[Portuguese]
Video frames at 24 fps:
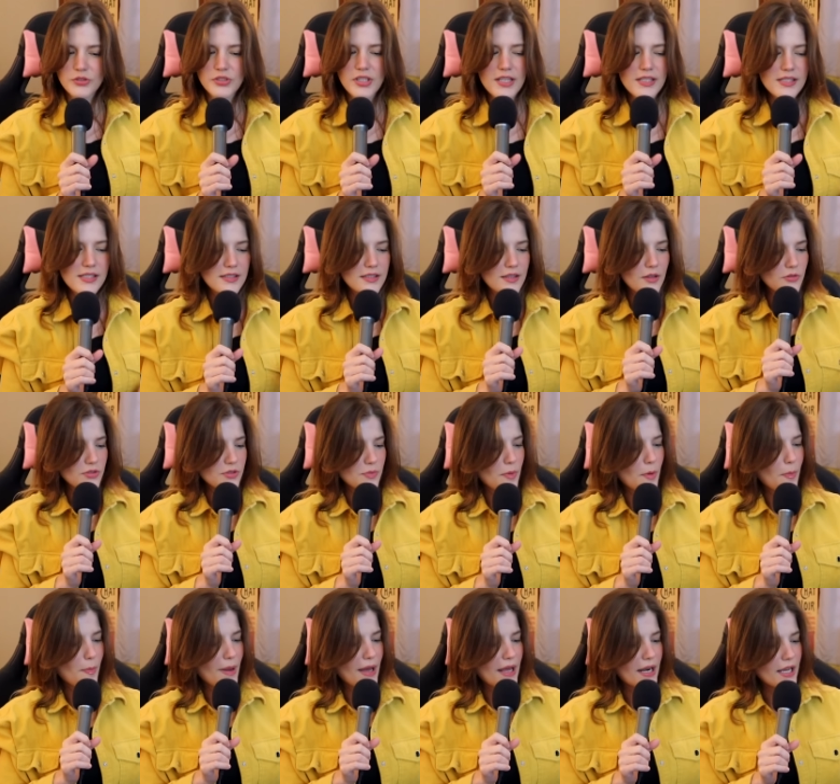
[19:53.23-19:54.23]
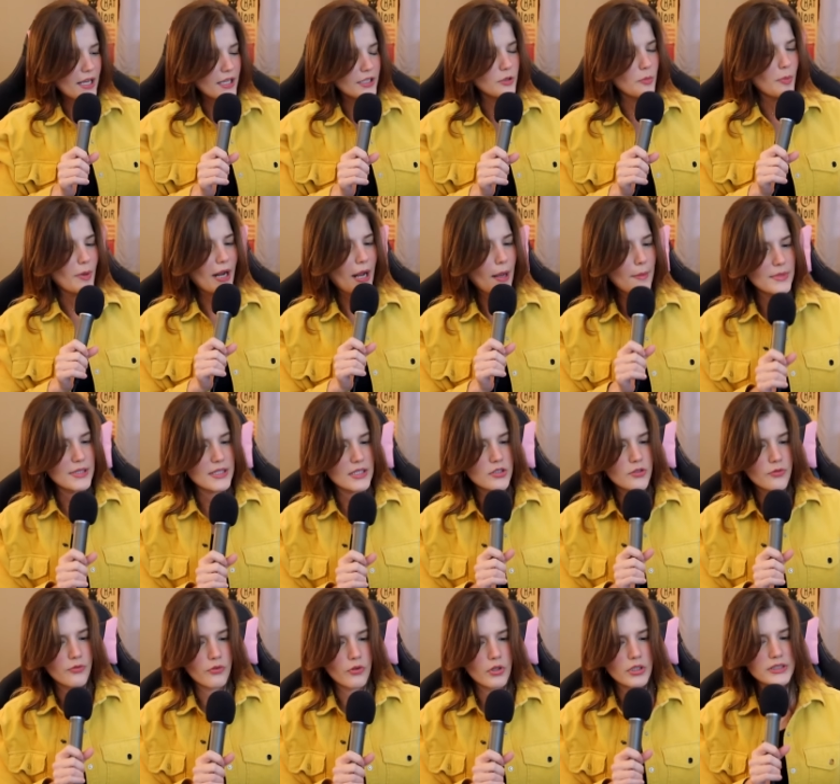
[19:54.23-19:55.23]
sei que vocês estão se preparando para a camisa
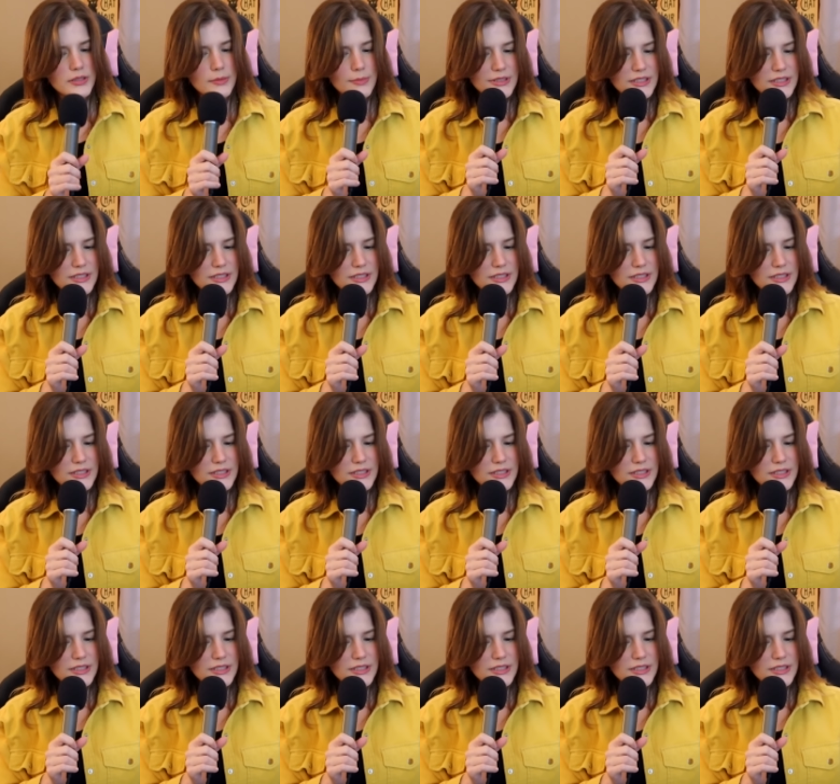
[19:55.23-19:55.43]
de força,